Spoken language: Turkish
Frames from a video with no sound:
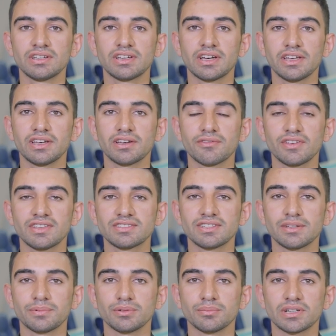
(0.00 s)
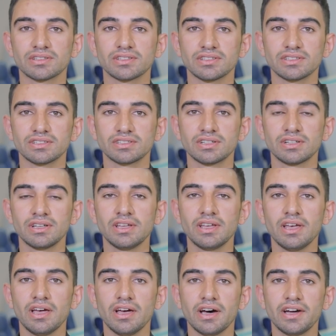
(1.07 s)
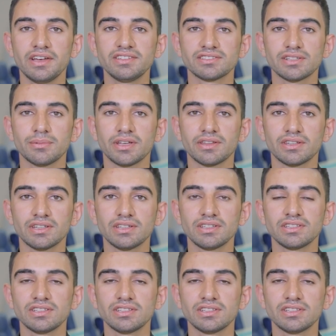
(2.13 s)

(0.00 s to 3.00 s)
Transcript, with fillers: Kayak Fest yapılmaktadır. Aynı zamanda